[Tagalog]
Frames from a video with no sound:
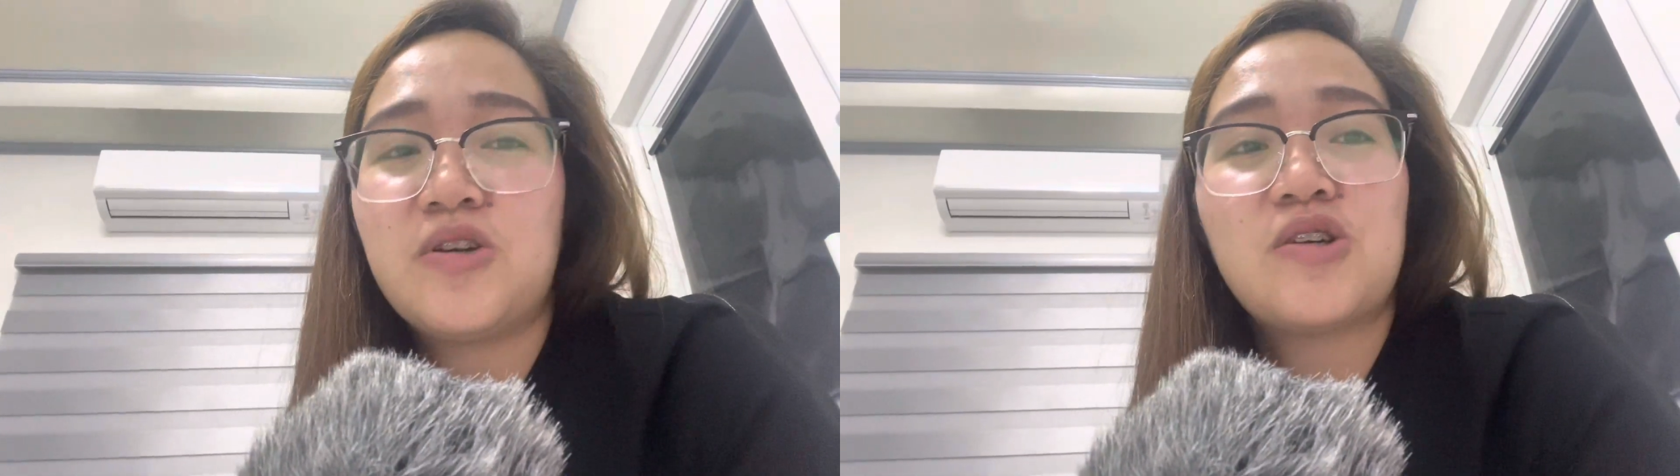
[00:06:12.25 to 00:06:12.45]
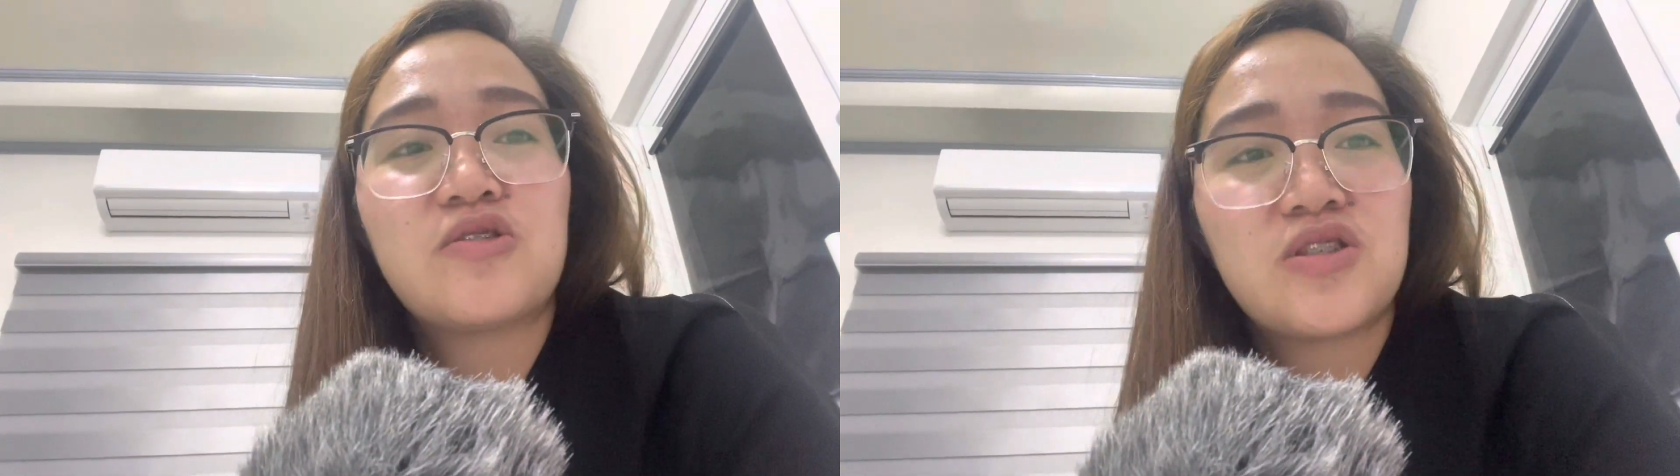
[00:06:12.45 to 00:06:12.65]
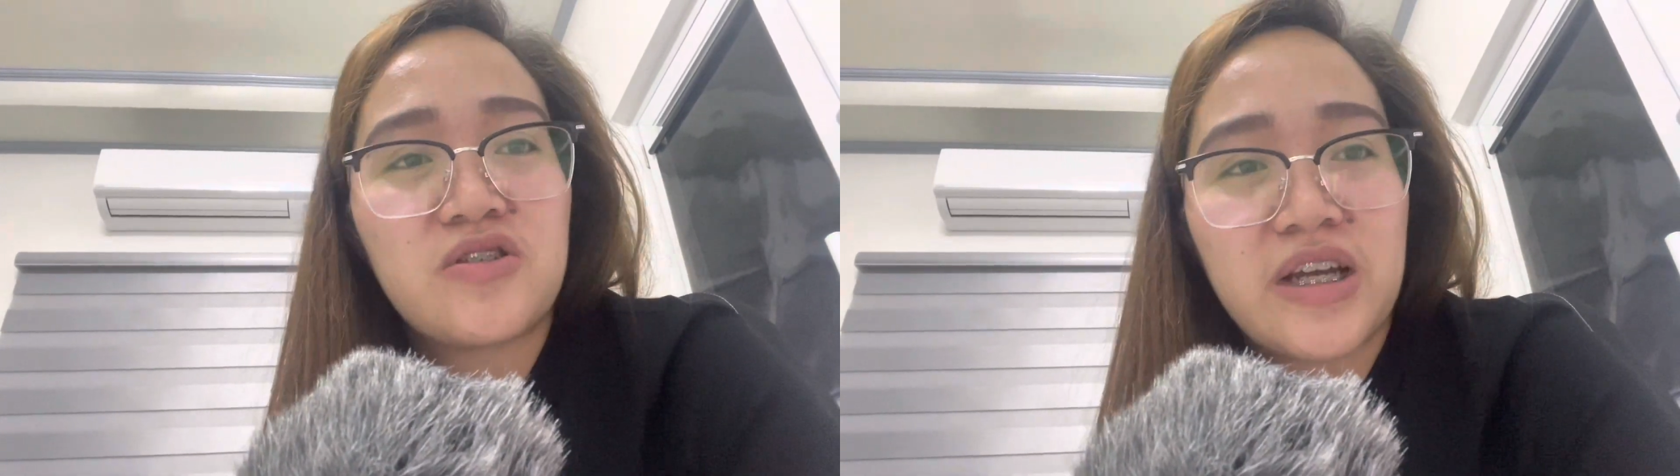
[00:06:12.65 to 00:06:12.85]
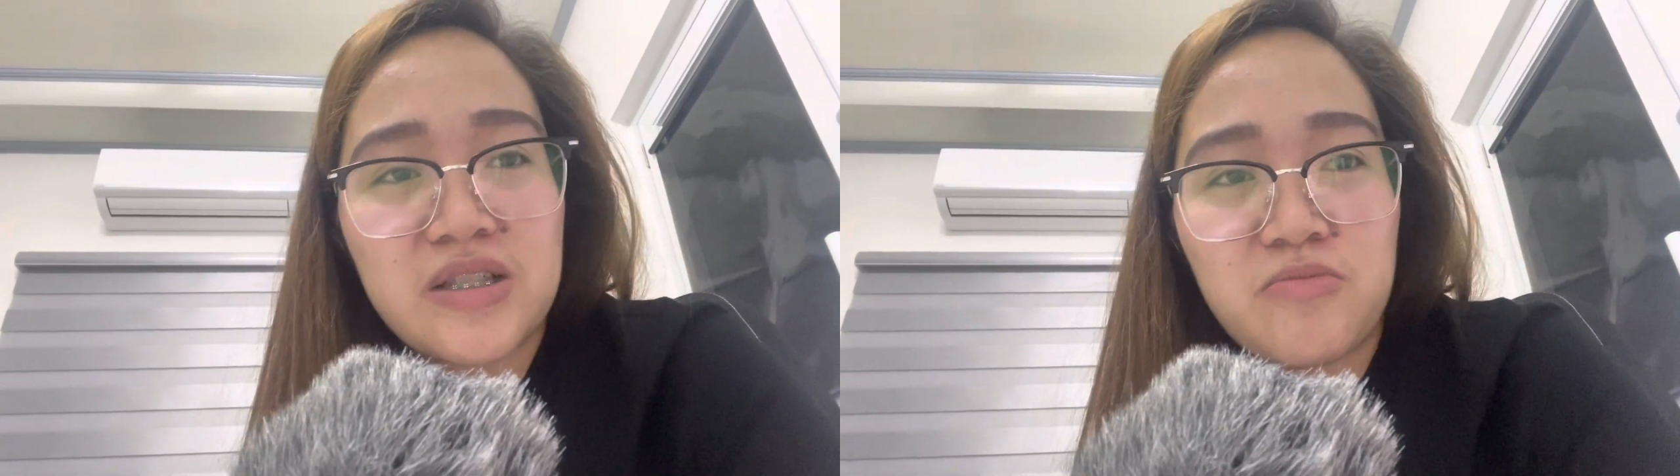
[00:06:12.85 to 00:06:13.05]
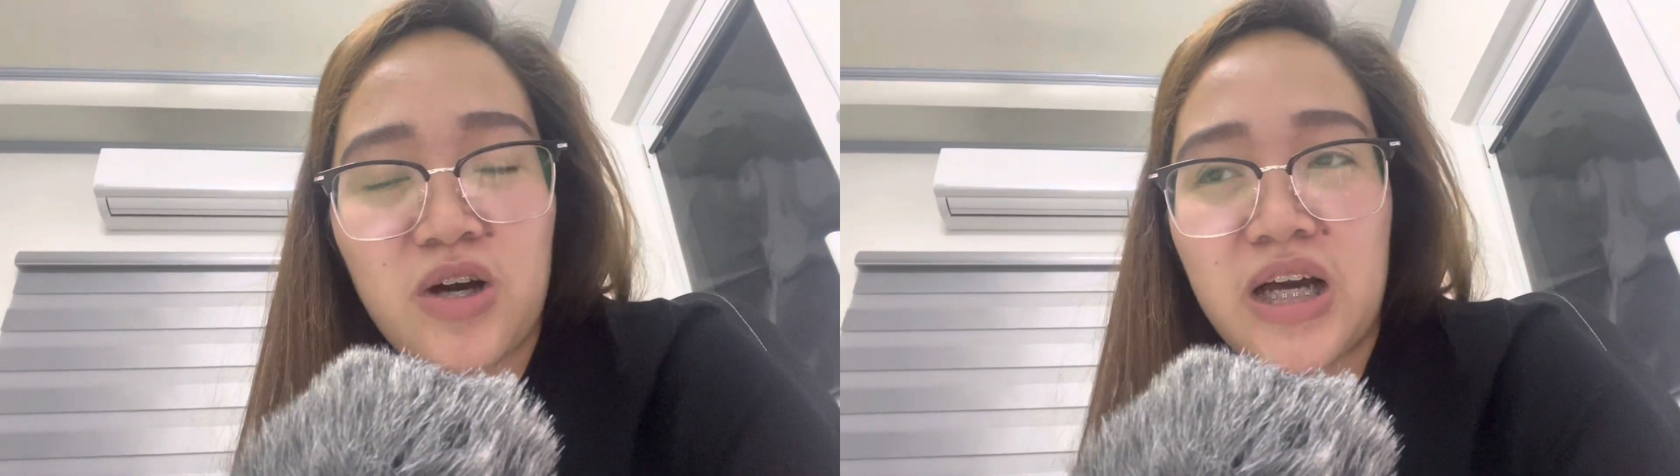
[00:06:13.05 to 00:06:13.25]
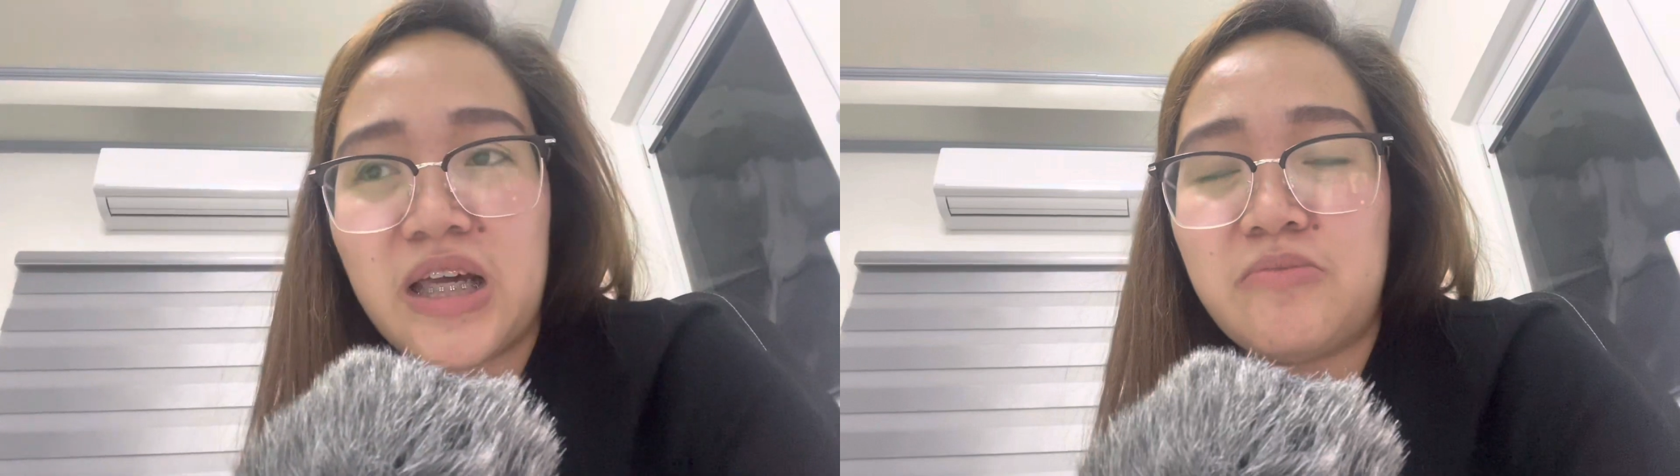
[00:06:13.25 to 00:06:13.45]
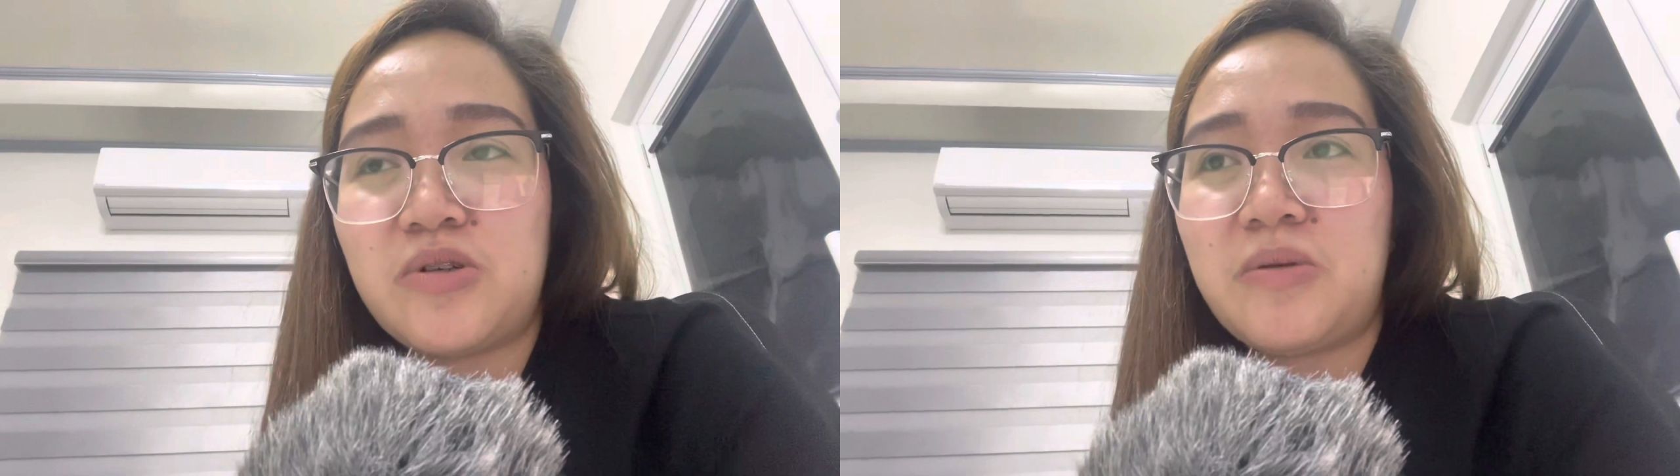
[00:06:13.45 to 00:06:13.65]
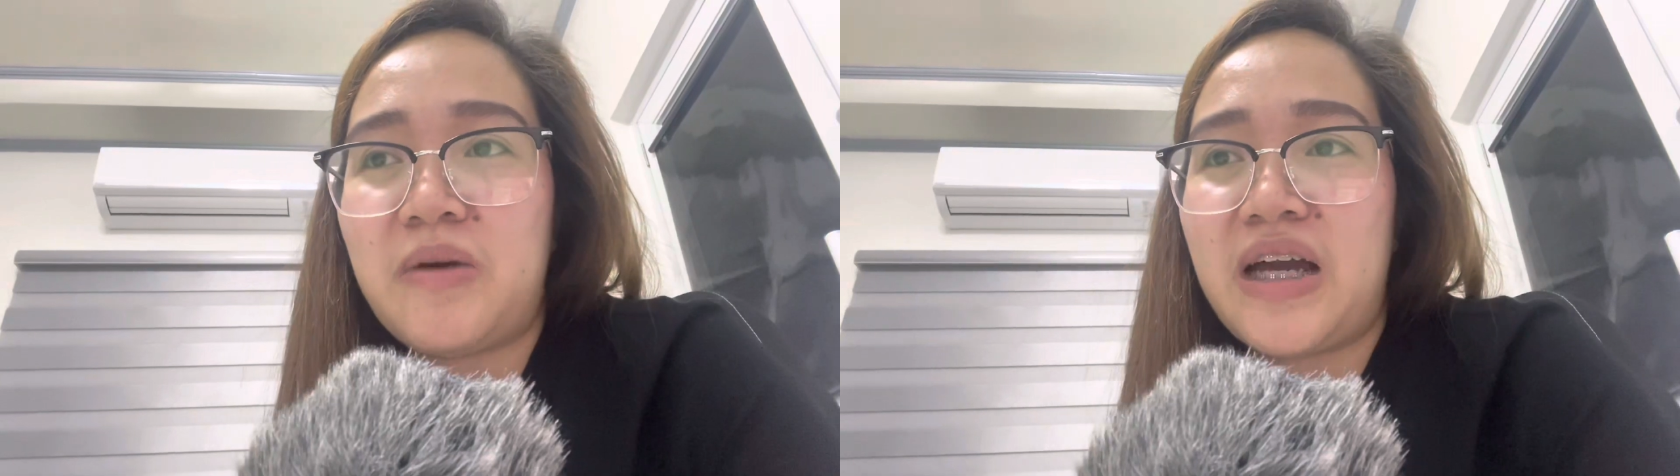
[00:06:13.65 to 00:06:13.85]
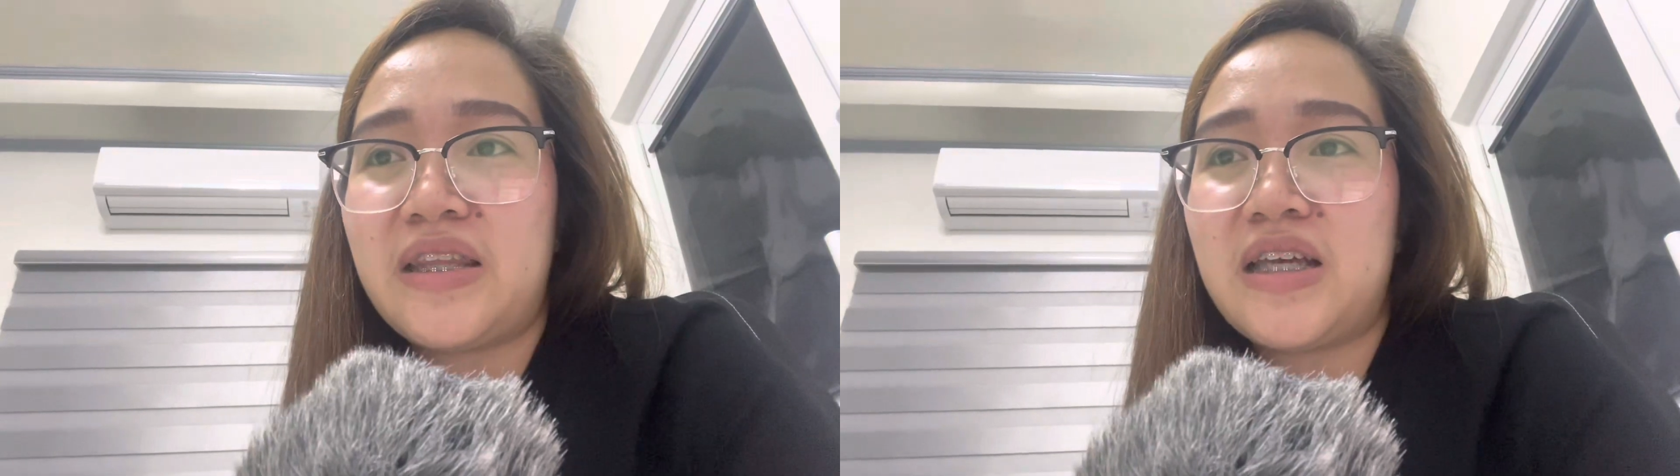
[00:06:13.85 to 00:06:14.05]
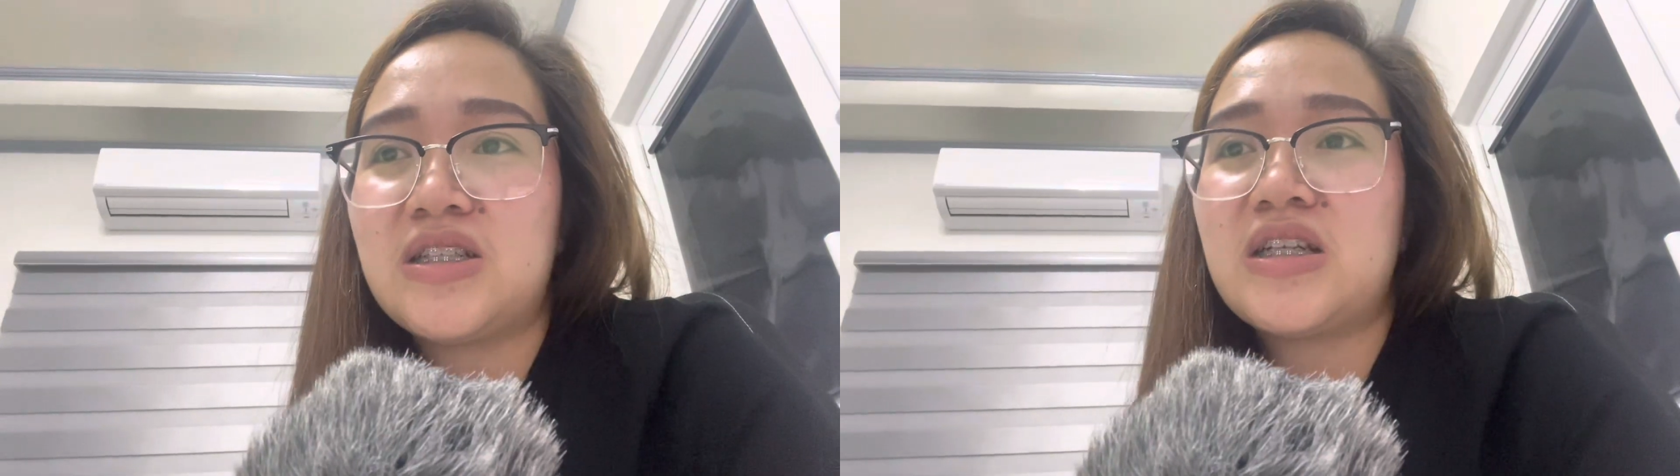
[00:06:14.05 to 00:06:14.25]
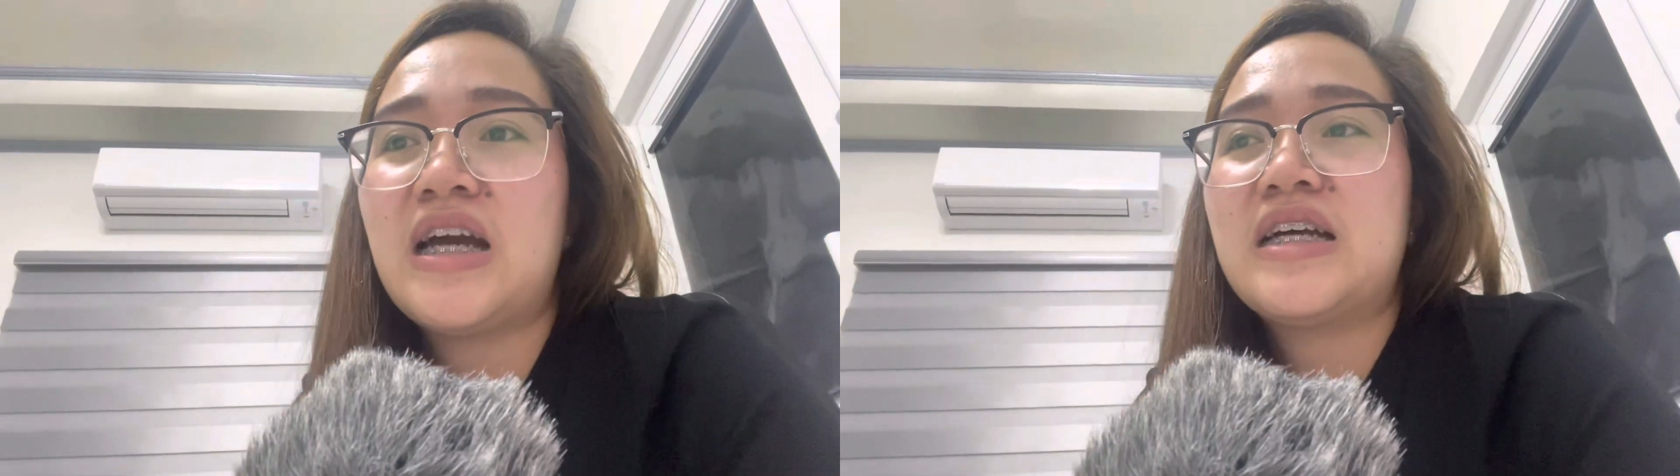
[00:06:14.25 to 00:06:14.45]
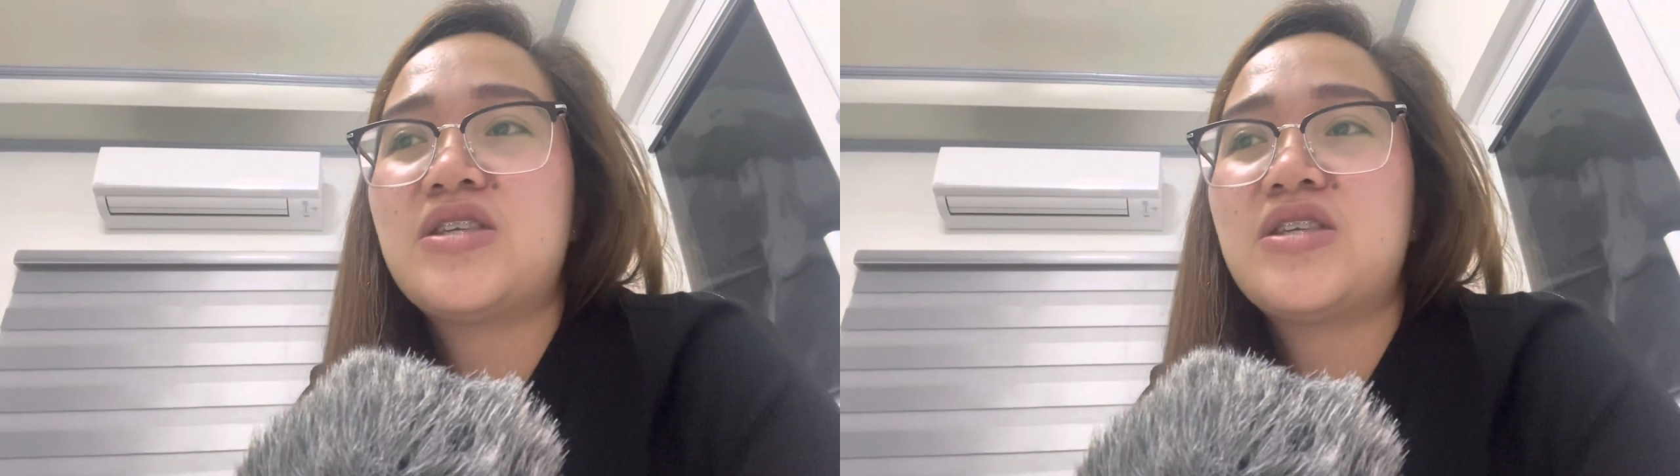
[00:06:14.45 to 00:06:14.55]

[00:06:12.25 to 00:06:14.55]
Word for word: yung stress mo, kaya mong i-manage.